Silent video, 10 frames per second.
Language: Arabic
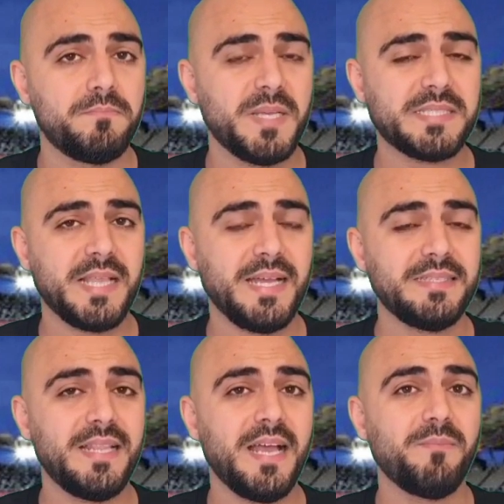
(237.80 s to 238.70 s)
بس
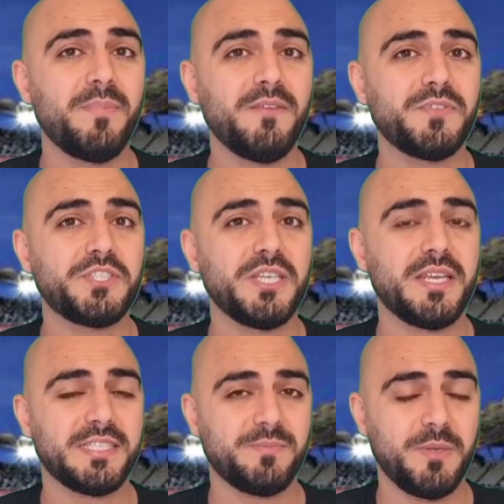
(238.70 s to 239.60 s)
لحد الان ما في
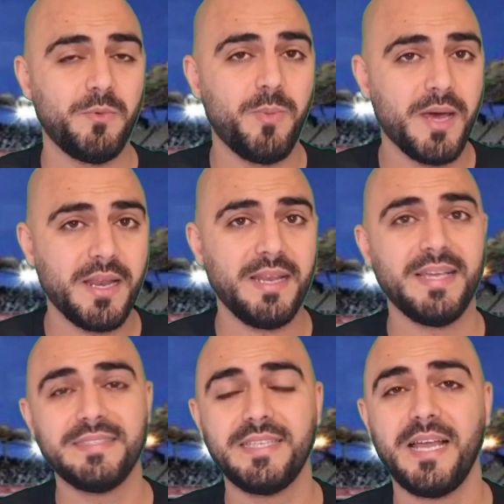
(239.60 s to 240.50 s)
شيء رسمي المباراه
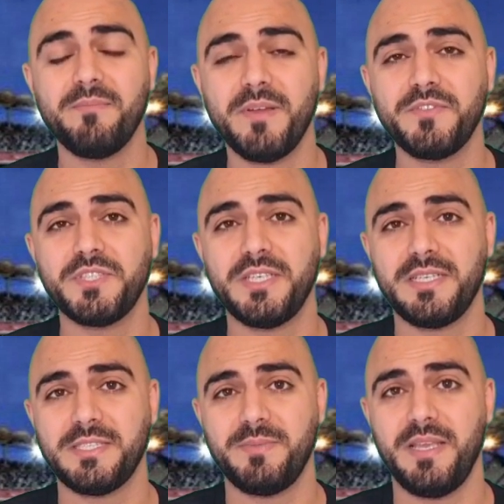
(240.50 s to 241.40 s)
لحد الان ما في شيء
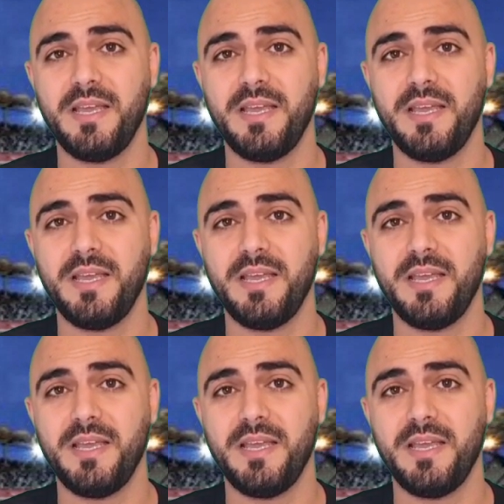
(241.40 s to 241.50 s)
رسمي